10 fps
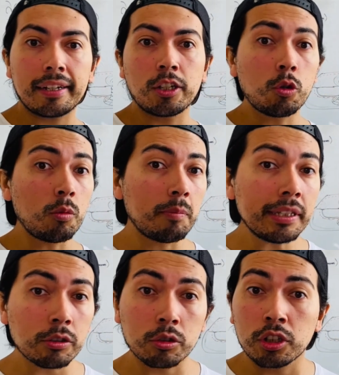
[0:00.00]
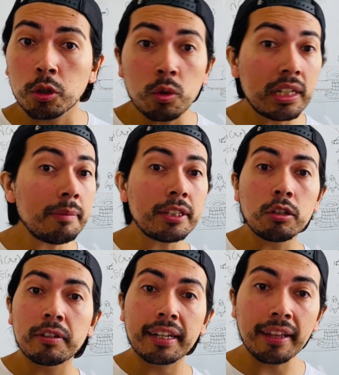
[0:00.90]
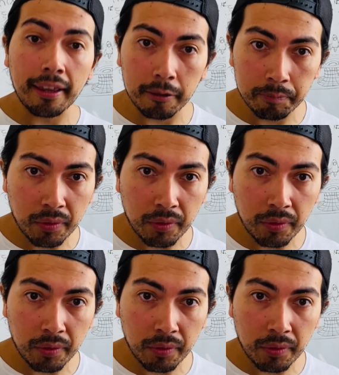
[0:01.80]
ningún método, ningún límite o verdad.